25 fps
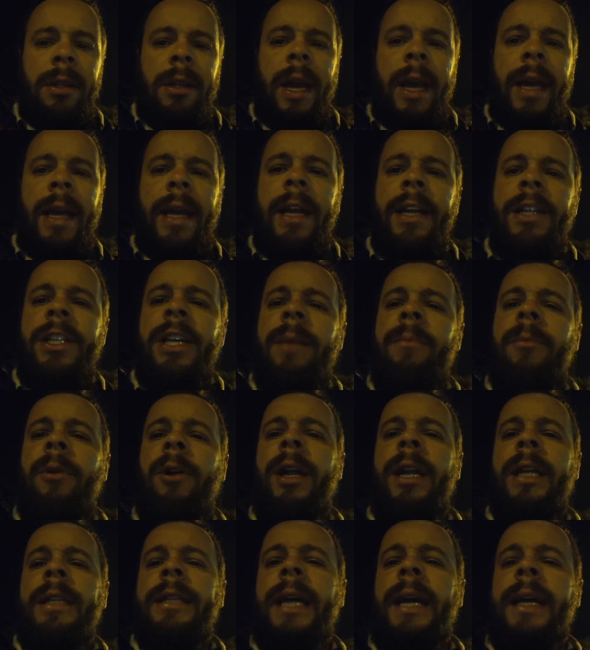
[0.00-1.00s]
a igreja
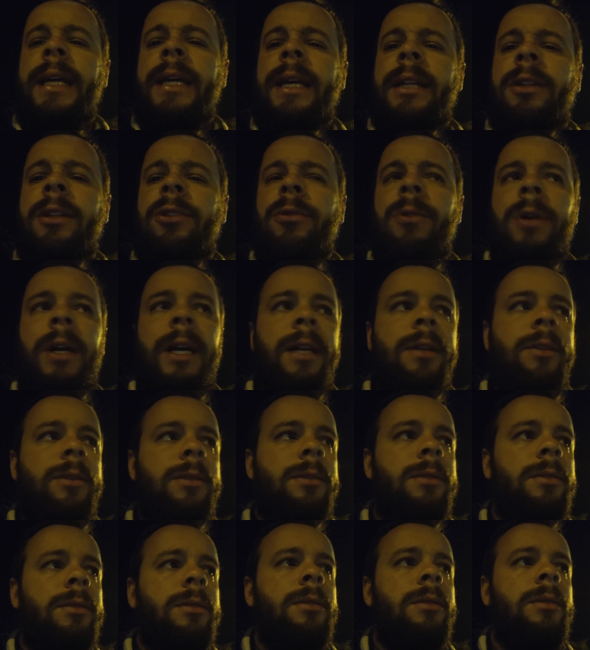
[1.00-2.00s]
morna está aí atuando
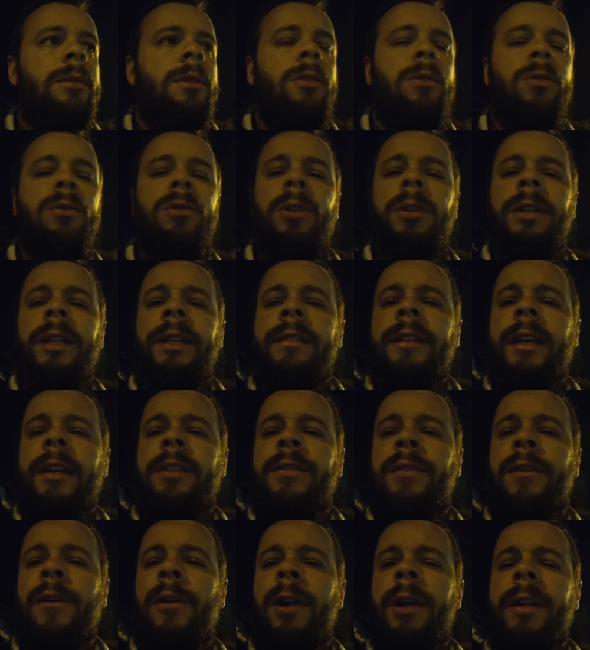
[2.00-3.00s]
com todas as
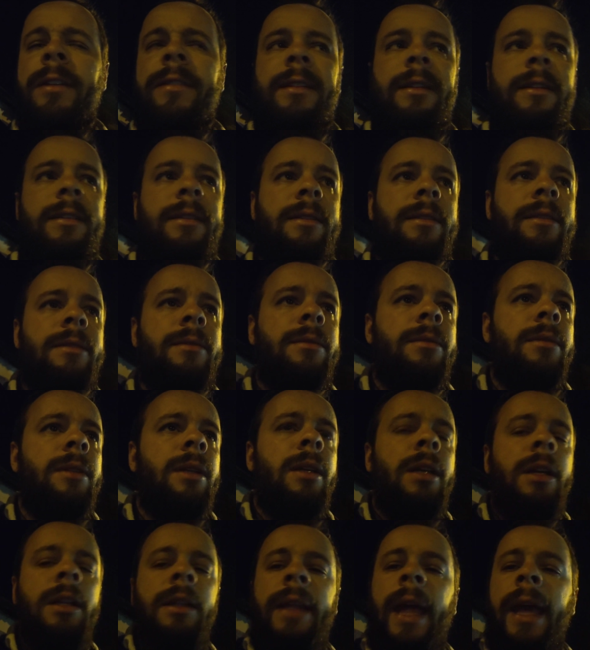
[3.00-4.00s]
forças.
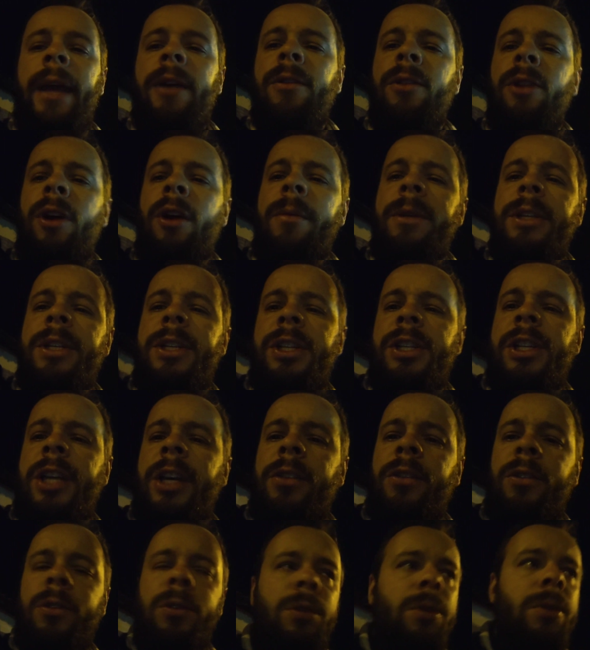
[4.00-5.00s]
Tem o nome de
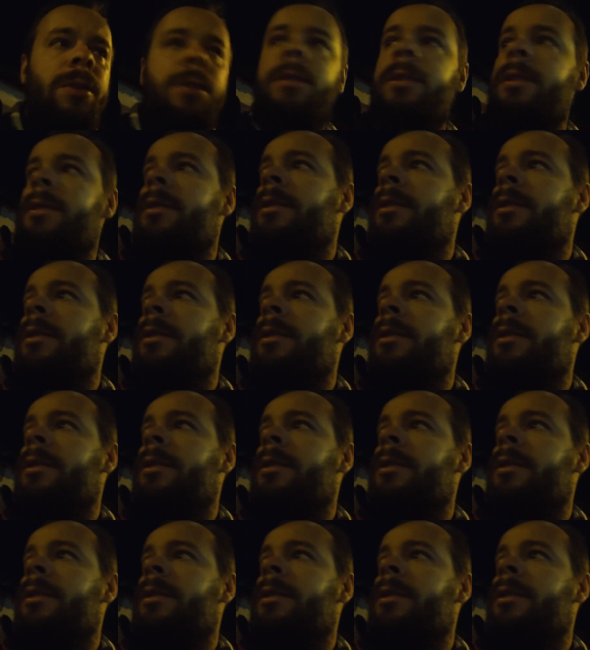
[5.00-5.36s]
Jesus,